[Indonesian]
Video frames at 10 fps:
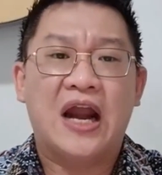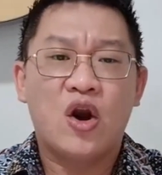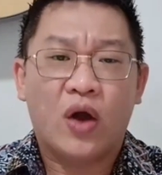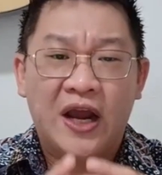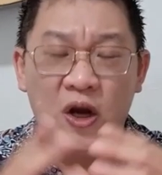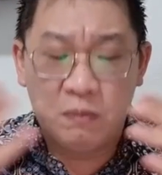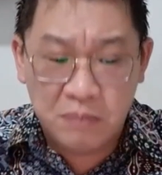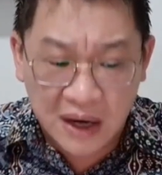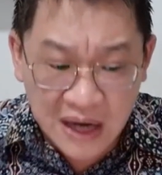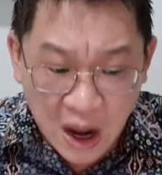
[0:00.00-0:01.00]
Henokh
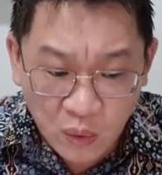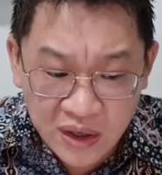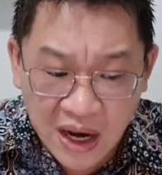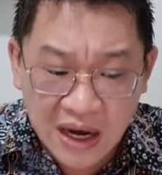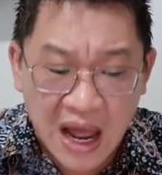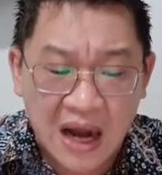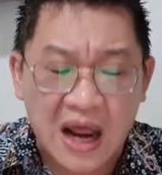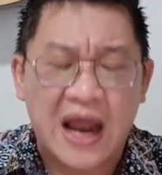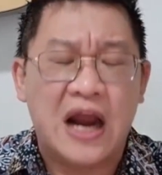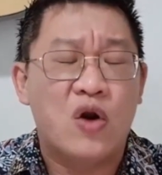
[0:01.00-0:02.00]
hidup bergaul dengan
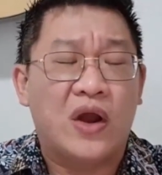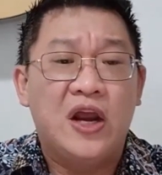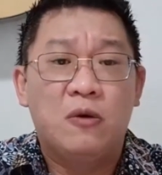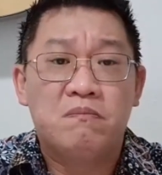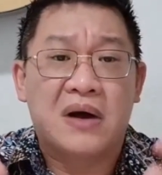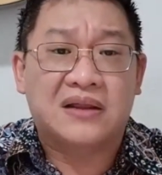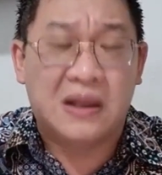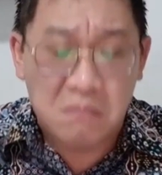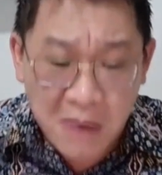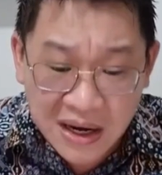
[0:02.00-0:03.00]
Allah, Henokh hidup
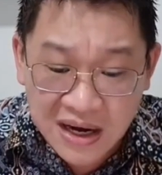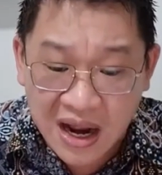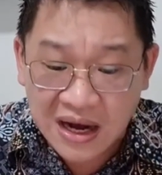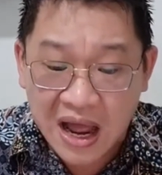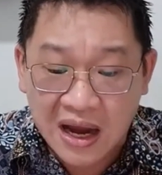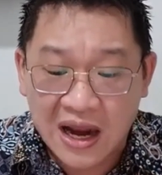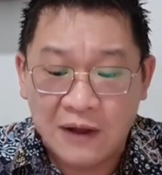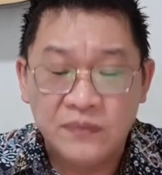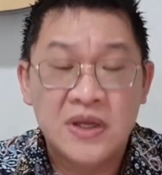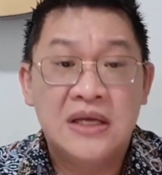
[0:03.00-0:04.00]
berteman dengan
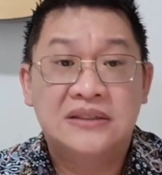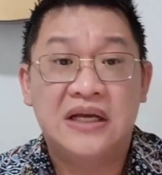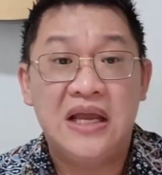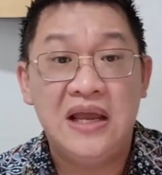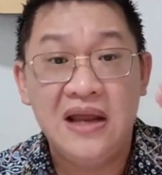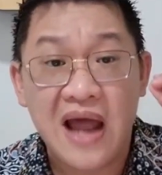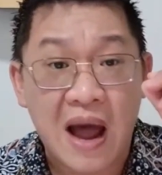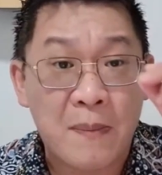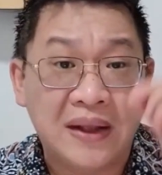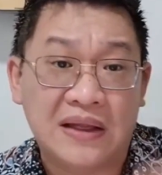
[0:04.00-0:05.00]
Allah
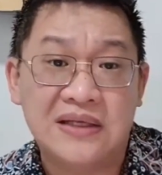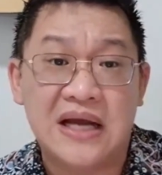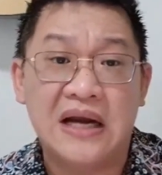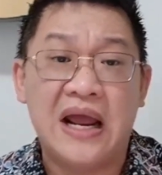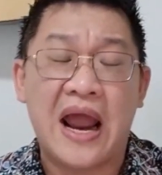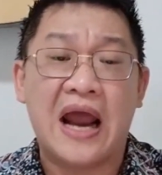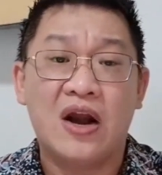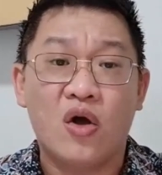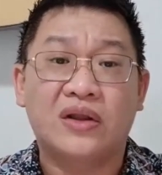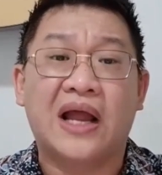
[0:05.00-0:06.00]
sehingga apa yang terjadi
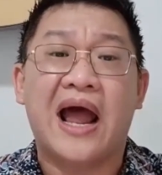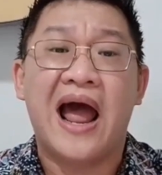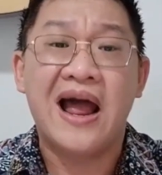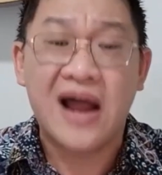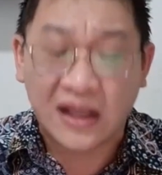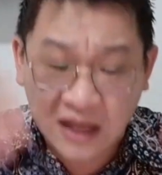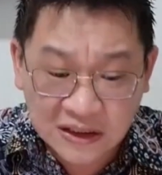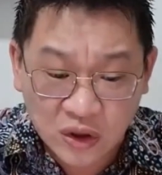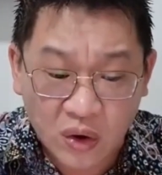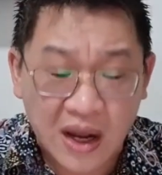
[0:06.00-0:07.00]
Henok
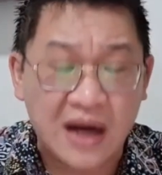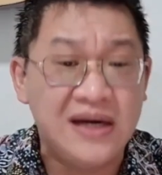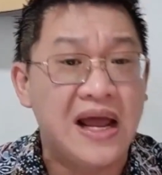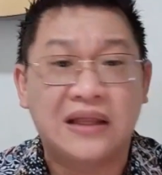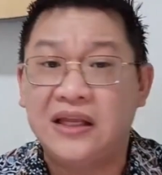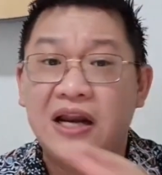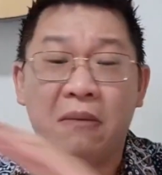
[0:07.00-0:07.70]
terangkat ke sorga dia